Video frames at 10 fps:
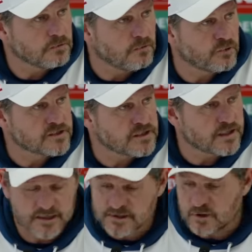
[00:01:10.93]
Und
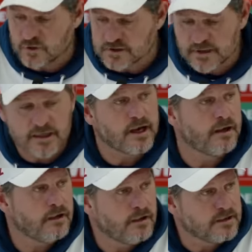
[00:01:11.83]
Bundesliga ist die höchste
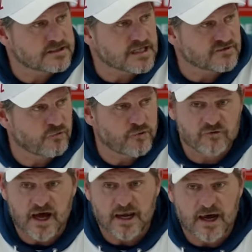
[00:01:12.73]
Liga, ist das, wofür
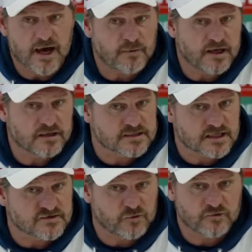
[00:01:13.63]
wir alle arbeiten, ist
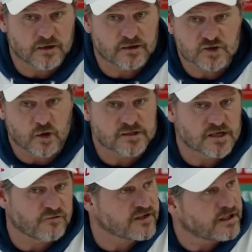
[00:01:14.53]
das, wo wir stolz
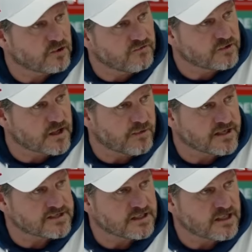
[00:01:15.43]
drauf sein können, wenn du
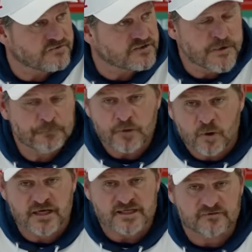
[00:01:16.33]
dabei sein darfst.
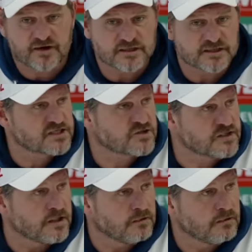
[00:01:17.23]
Und das erwarte ich, das zu
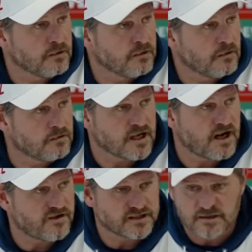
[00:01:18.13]
sehen. Und da
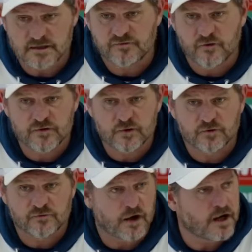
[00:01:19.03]
erwarte ich nicht fünf
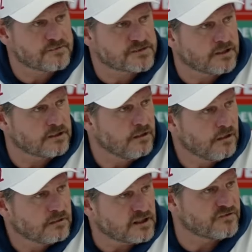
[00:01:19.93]
Minuten vor Halbzeit,
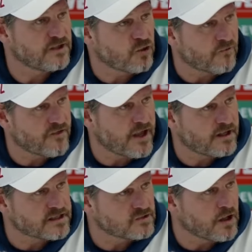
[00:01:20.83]
dass wir die Köpfe hängen
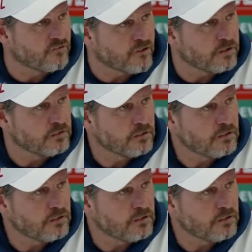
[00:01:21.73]
lassen und aufhören.